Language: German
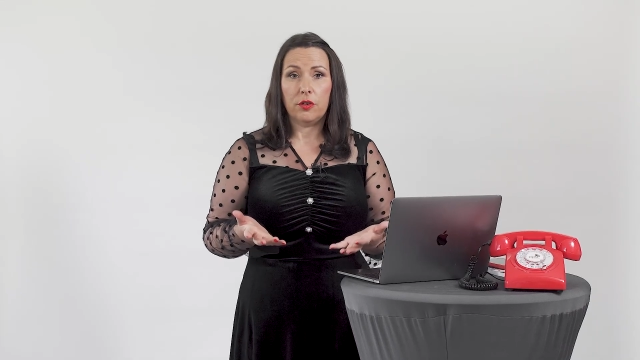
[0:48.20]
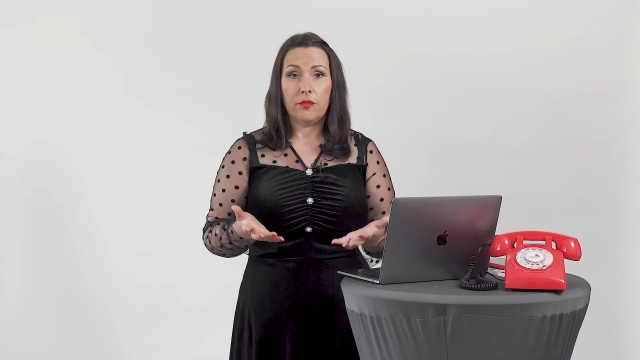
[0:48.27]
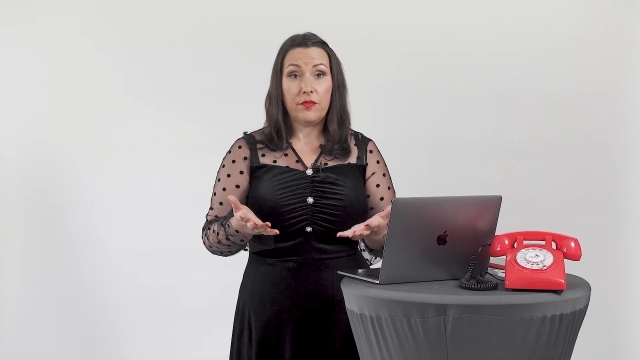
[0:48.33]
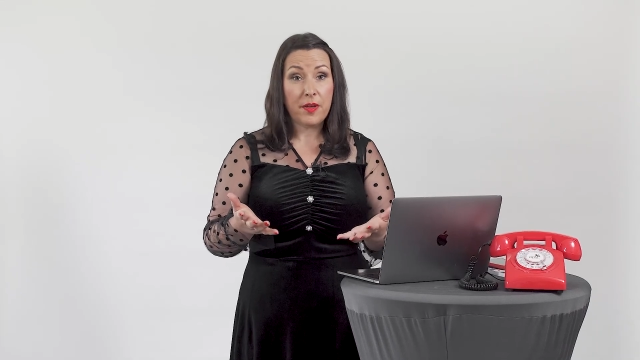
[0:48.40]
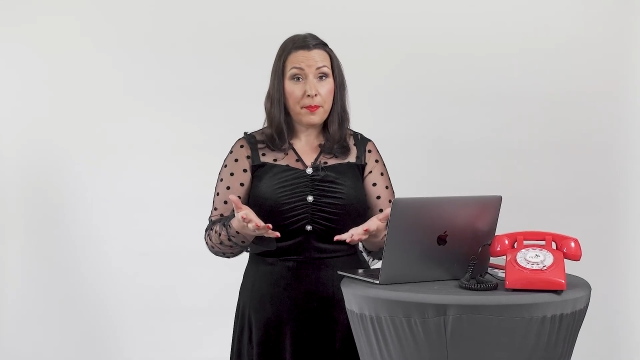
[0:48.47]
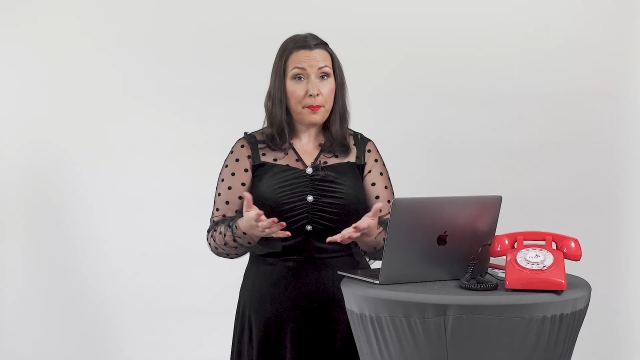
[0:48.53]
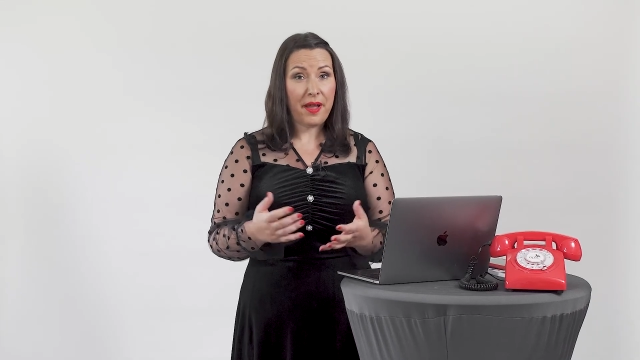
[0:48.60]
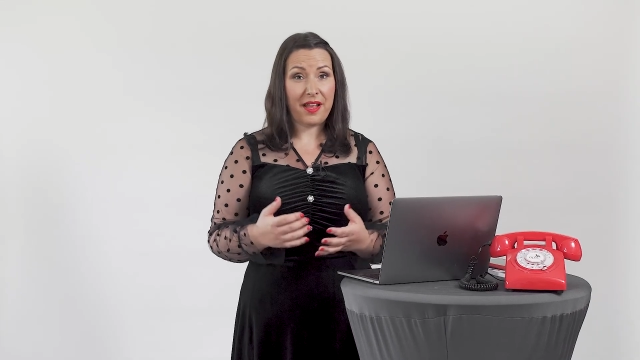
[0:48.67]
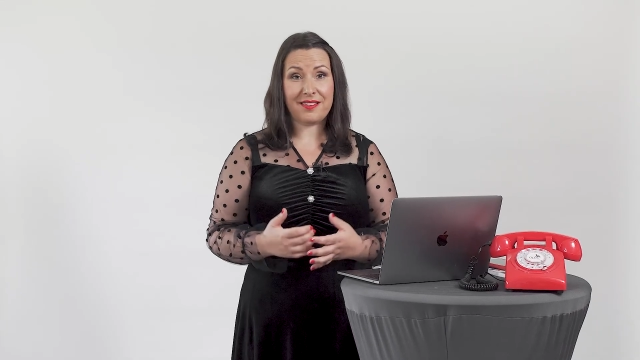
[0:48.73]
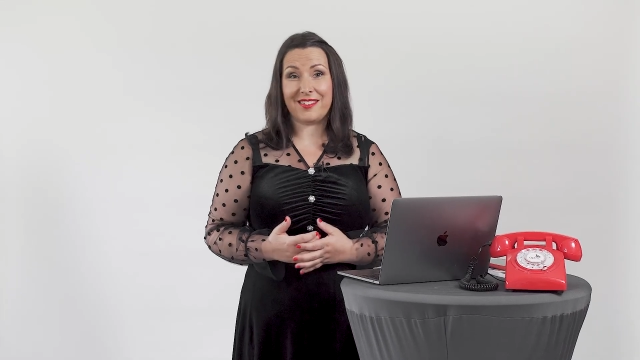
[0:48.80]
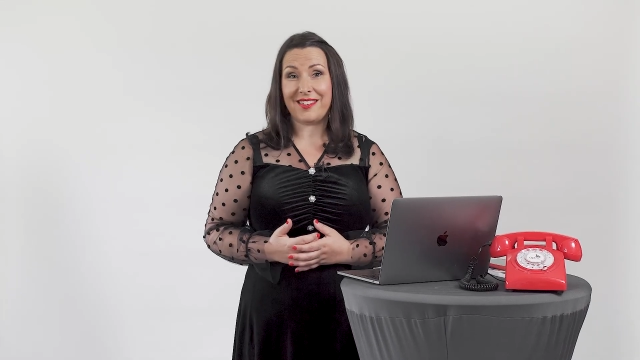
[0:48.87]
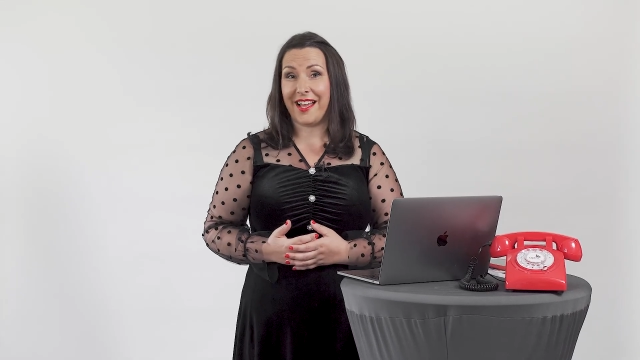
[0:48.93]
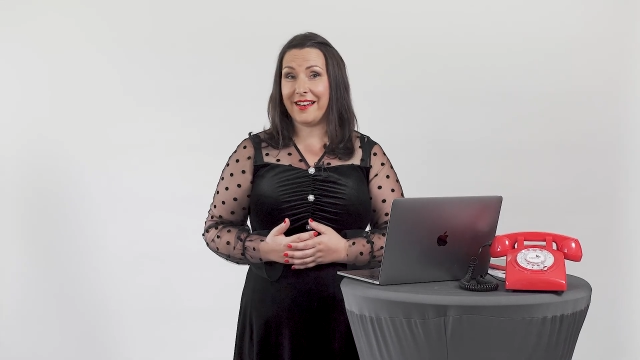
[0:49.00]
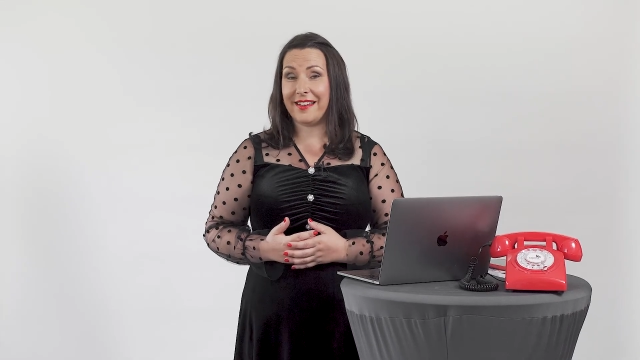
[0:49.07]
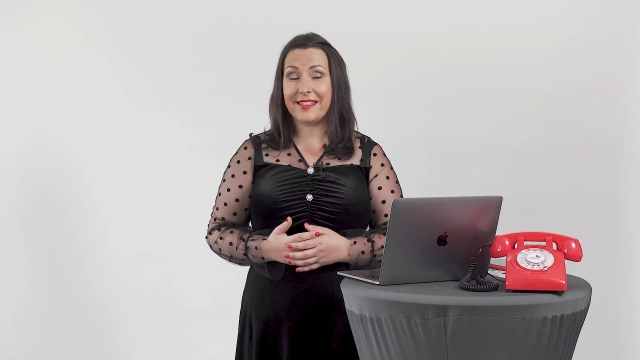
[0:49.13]

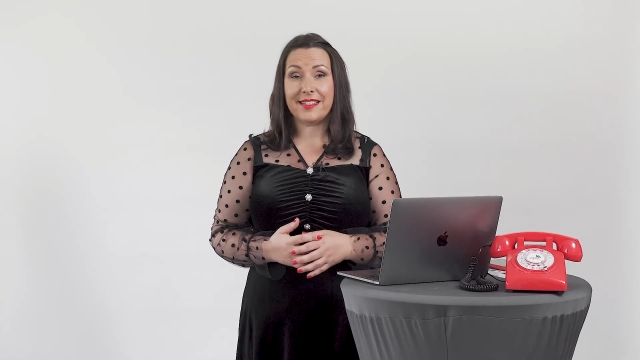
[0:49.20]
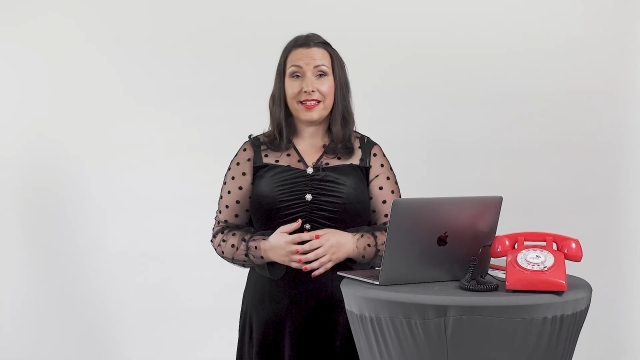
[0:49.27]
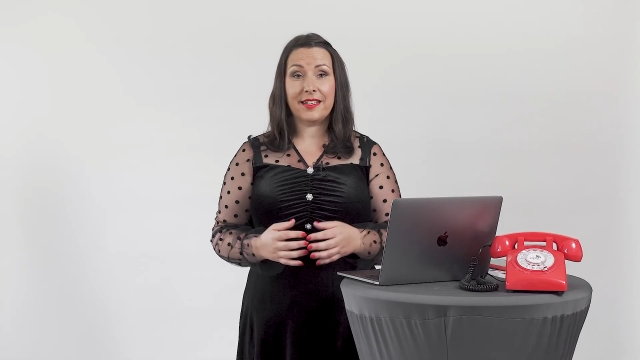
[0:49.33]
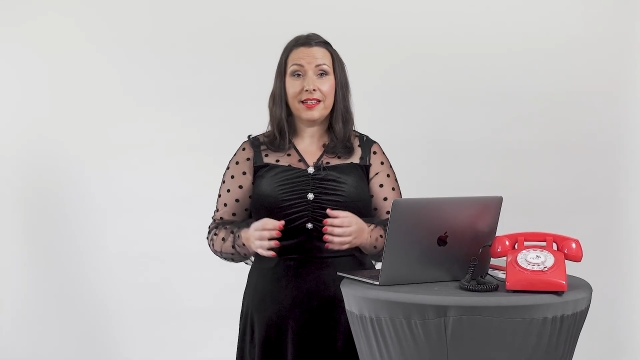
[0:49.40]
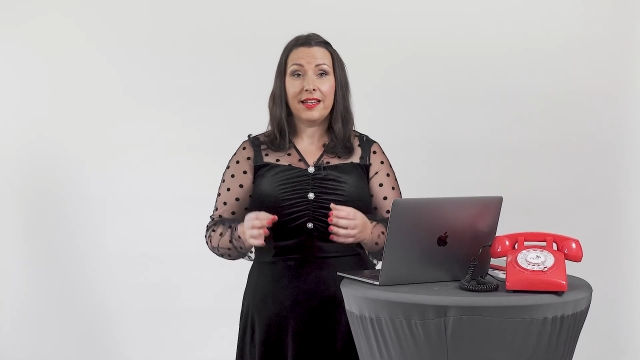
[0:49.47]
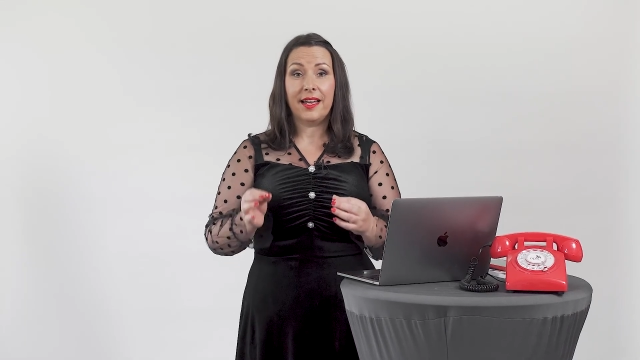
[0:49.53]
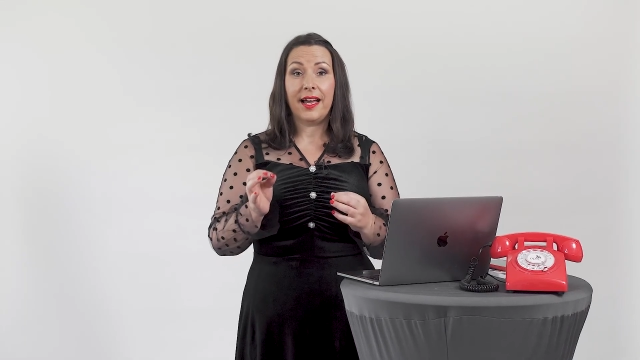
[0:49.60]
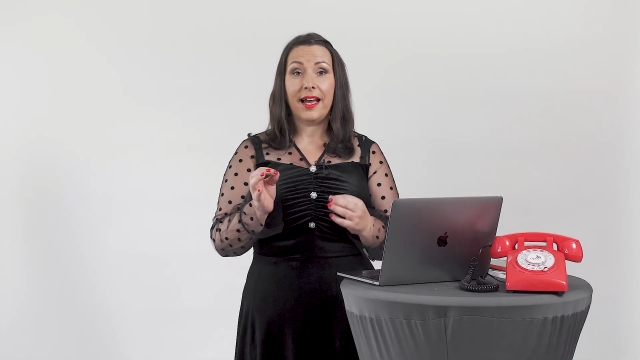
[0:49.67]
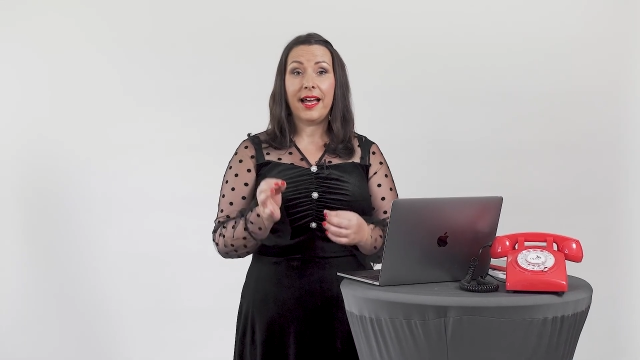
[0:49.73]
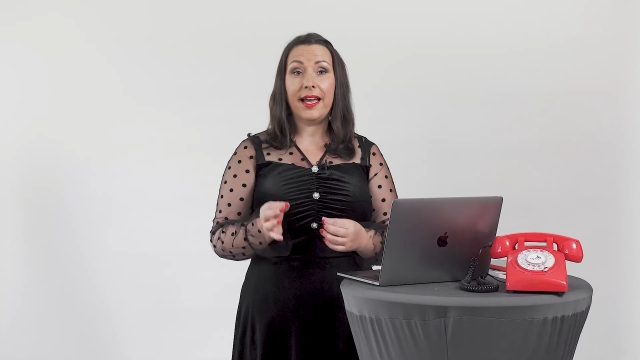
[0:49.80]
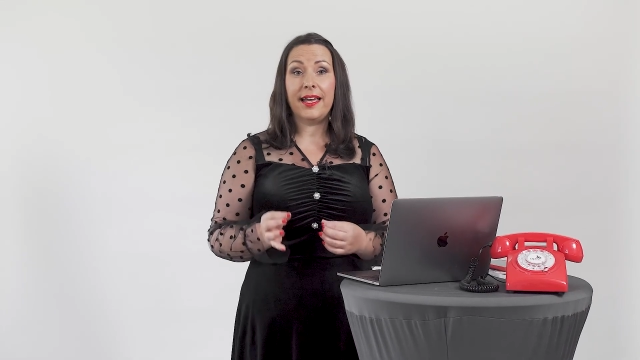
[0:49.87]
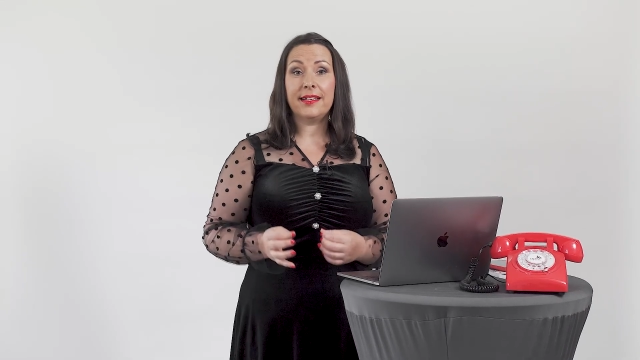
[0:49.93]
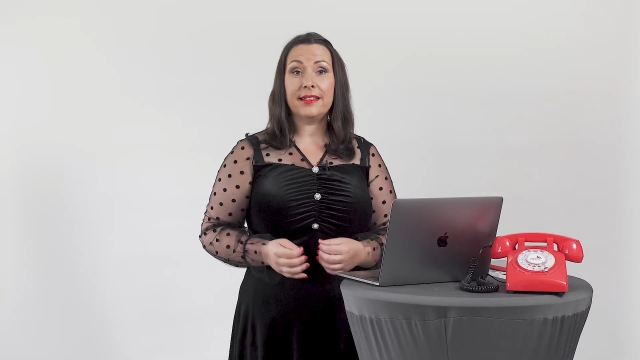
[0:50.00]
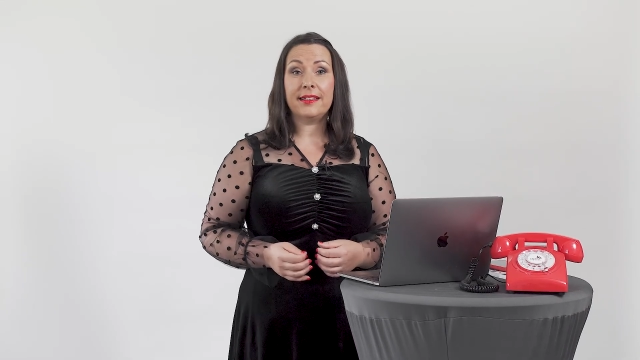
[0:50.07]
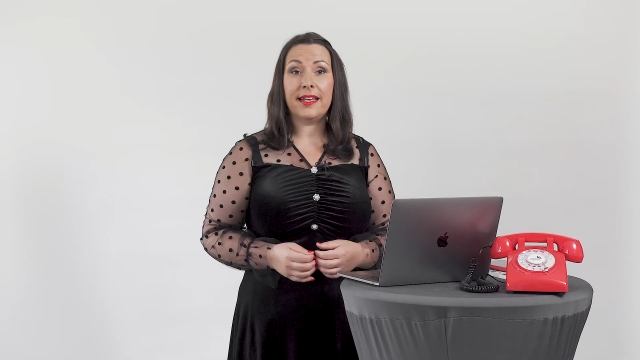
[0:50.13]
Wimpernstylistin, eine